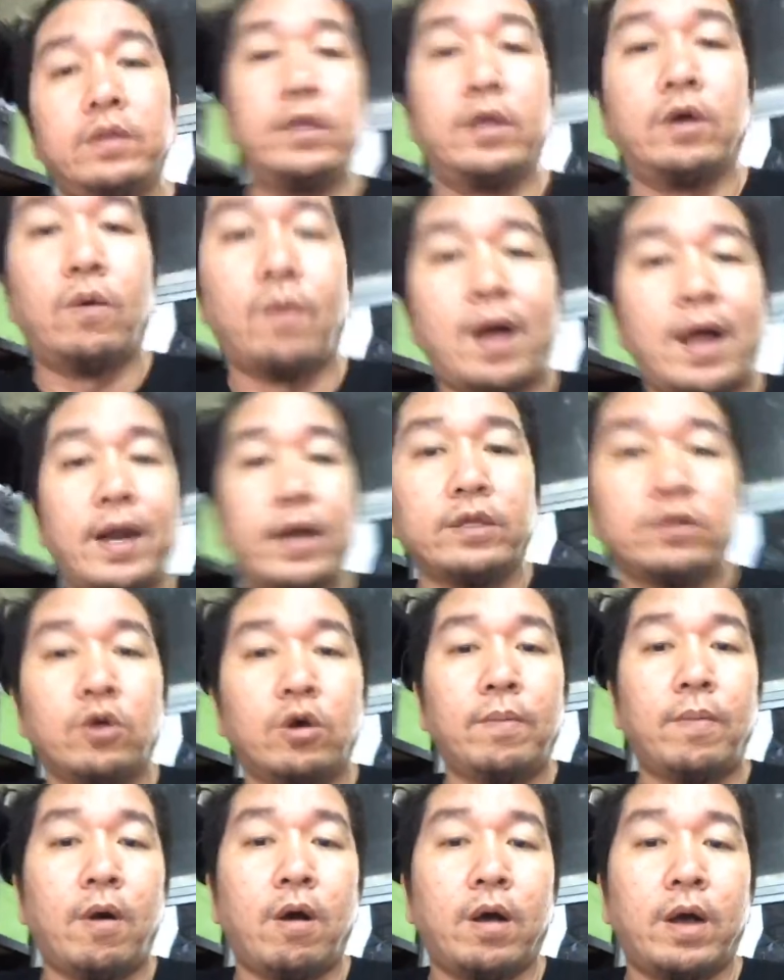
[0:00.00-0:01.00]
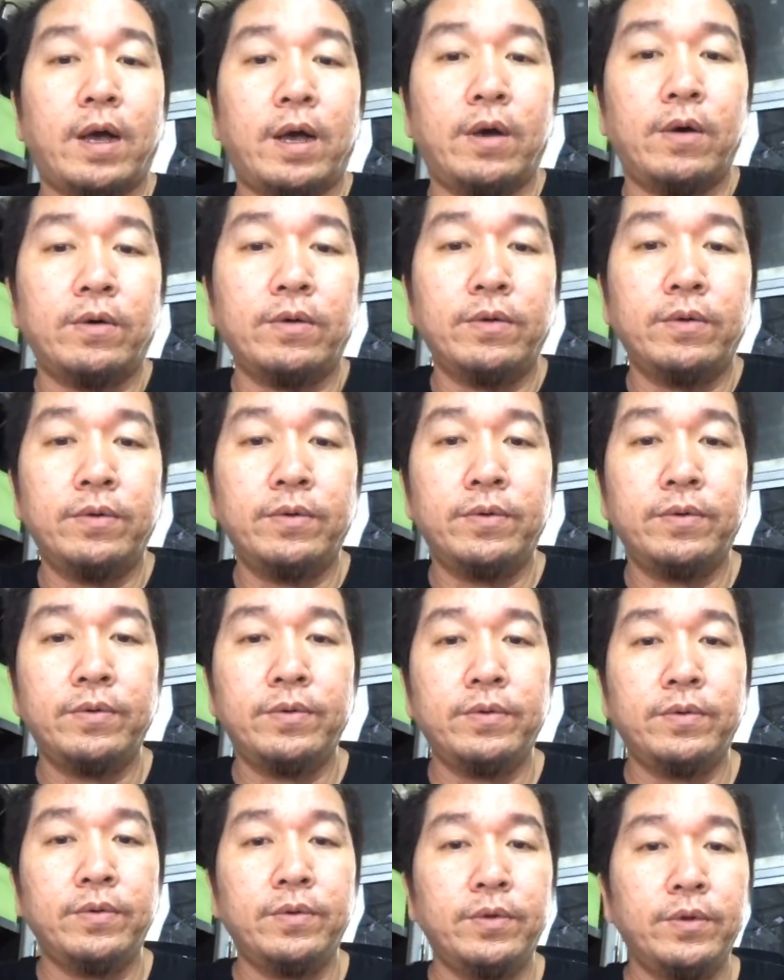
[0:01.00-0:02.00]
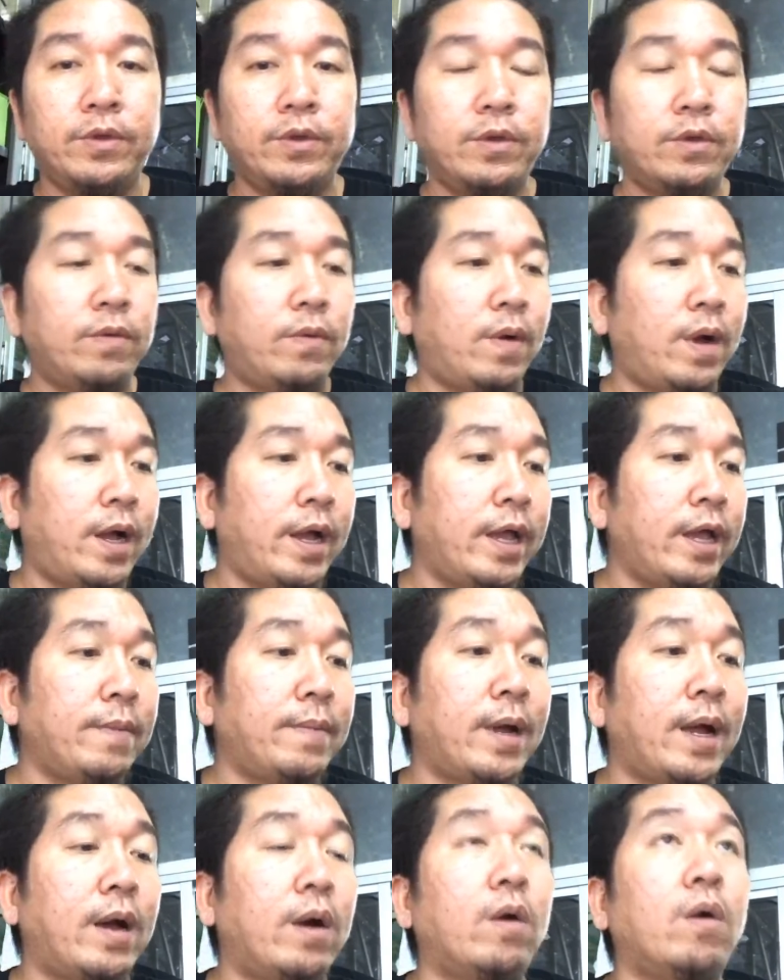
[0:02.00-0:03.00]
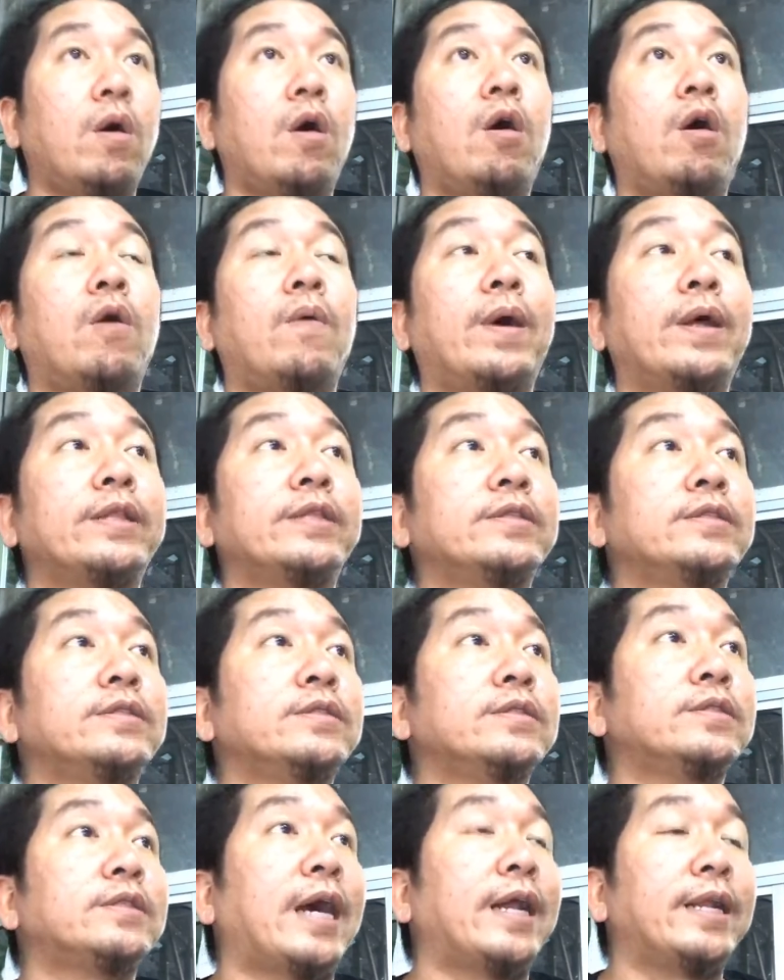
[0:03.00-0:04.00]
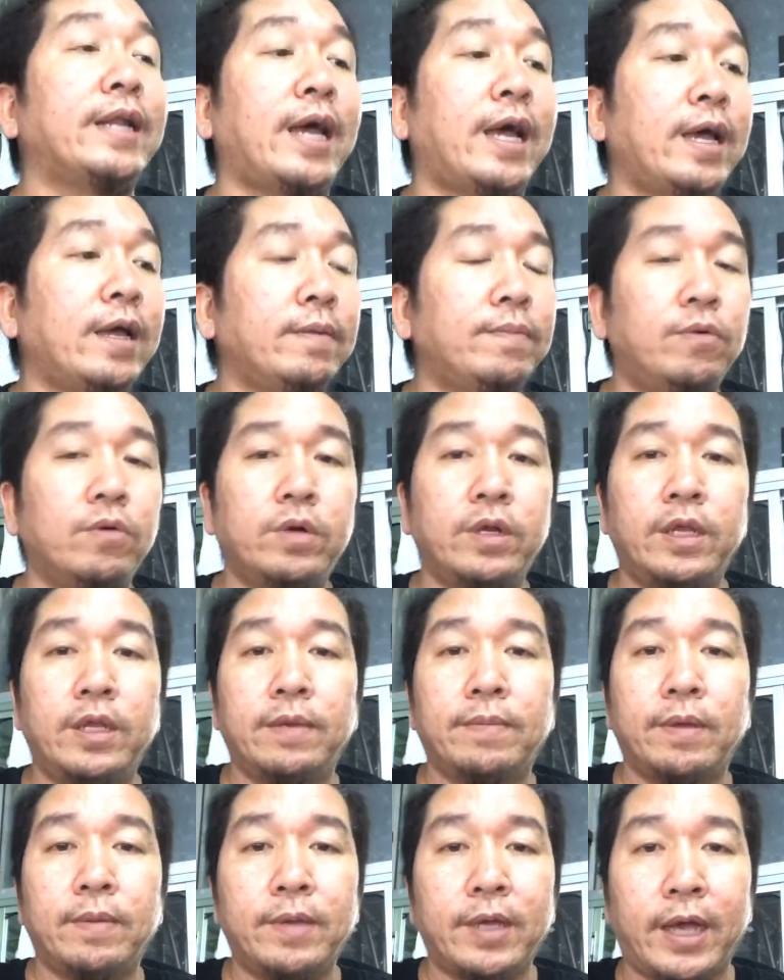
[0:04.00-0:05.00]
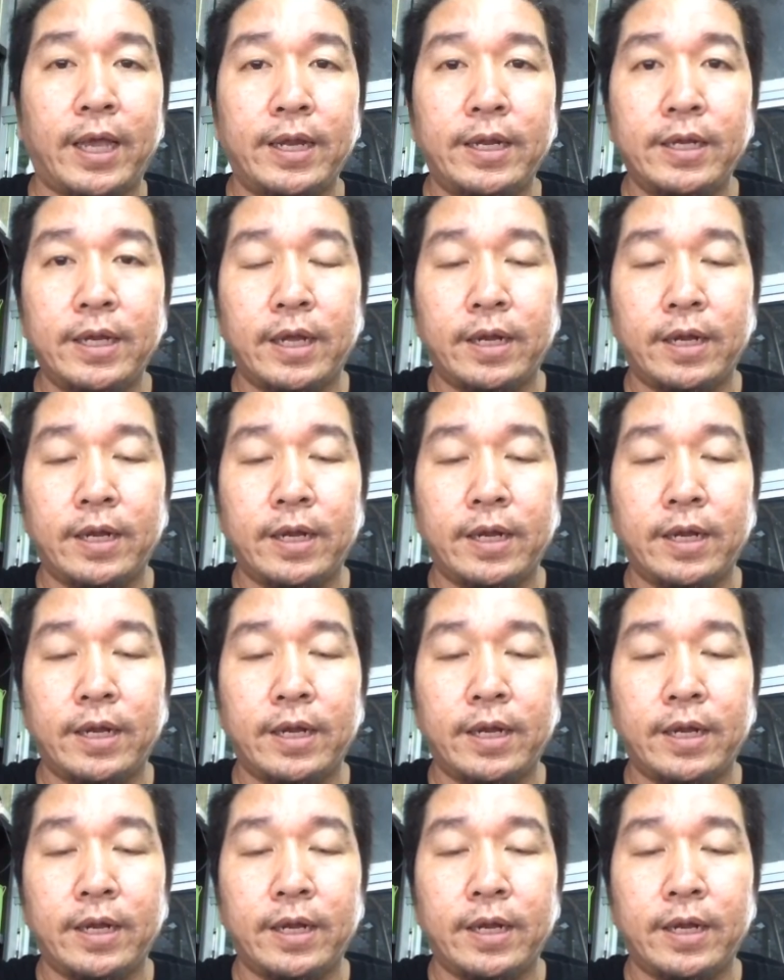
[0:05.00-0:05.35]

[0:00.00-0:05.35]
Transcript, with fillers: ว่างแล้ว โทร บอกเขา ว่าให้มาเอาออกวันจันนะ พรุ่ง นี้ไม่มีใครเลื่อน